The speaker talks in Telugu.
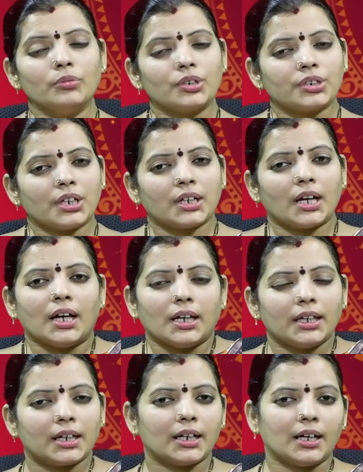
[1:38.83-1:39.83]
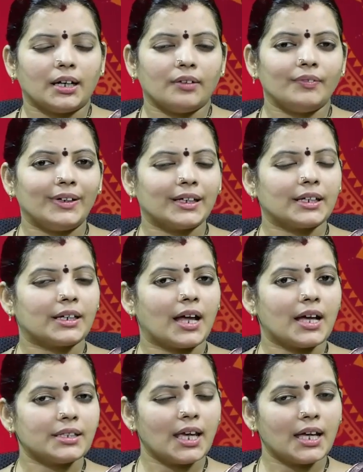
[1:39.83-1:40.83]
ముఖ్యంగా ఇక్కడ వీళ్ళకి
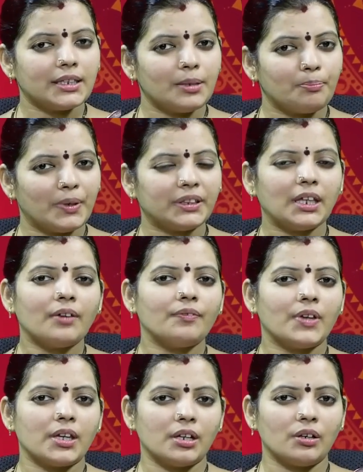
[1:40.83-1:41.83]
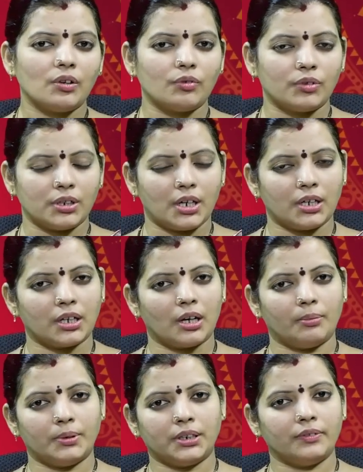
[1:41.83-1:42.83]
రాసాధిపతే వ్యయంలో ఉన్నాడు
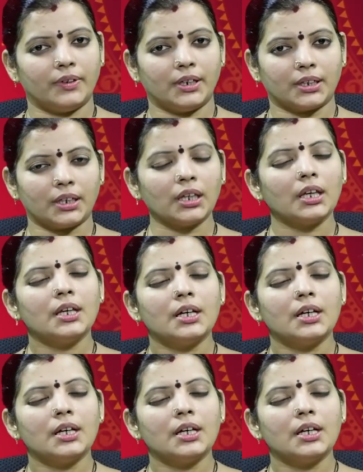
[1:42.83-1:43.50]
కాబట్టి వీళ్ళకి